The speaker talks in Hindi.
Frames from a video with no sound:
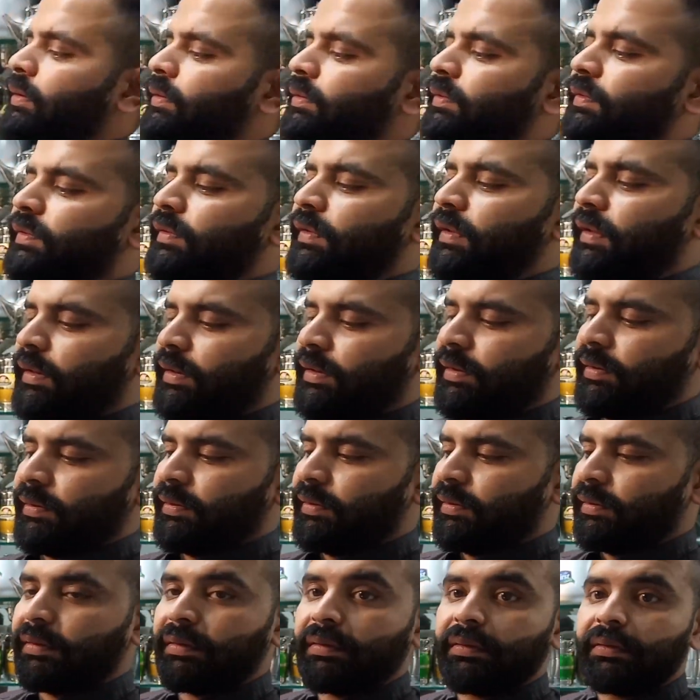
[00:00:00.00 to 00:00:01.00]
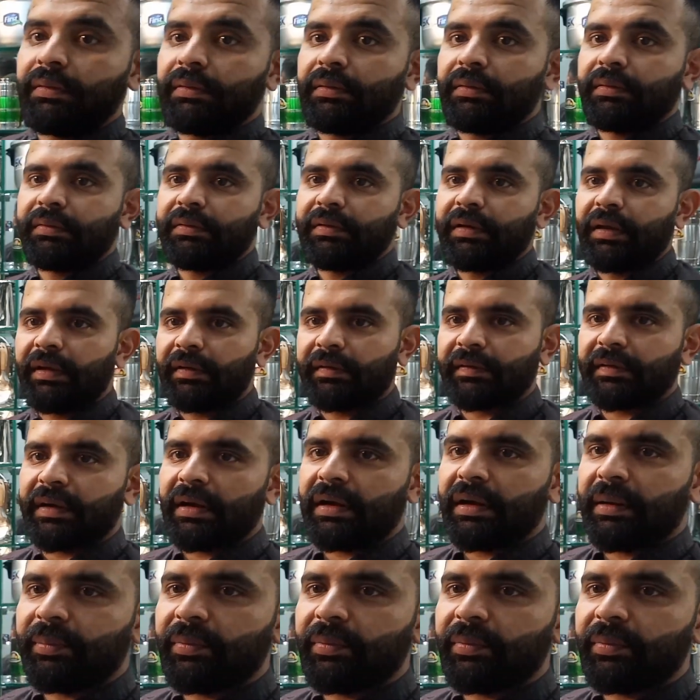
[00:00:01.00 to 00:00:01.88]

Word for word: ये ये इसका